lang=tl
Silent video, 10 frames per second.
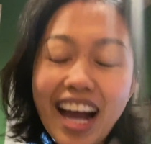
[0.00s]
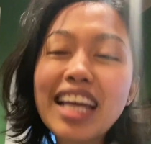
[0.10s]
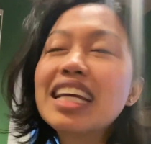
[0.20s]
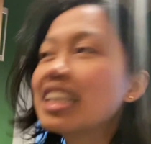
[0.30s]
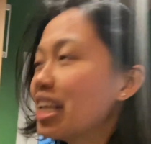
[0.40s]
Ay,
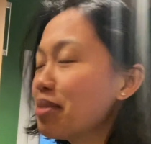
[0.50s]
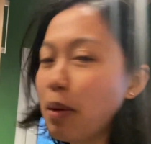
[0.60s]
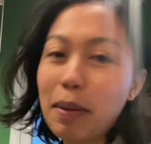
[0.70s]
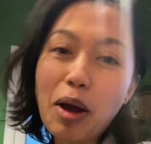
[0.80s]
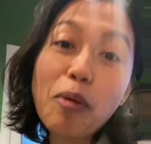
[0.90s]
dili
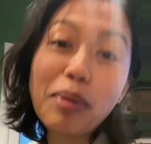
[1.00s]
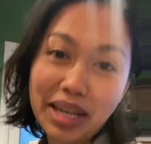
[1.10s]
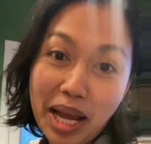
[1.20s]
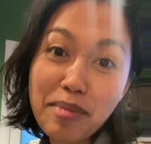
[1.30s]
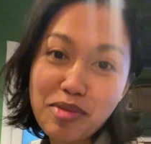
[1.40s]
pamahaw pa
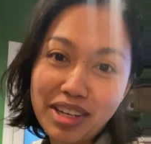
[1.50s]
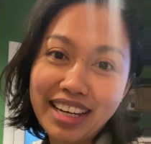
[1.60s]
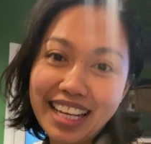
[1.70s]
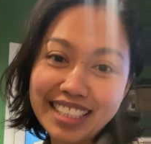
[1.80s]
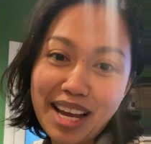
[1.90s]
ni hapon na
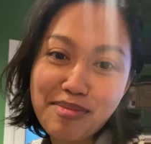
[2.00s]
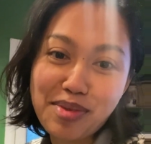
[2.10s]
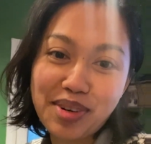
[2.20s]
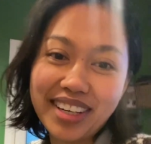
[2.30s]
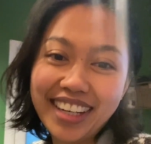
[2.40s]
day sa
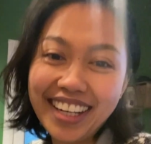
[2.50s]
amo.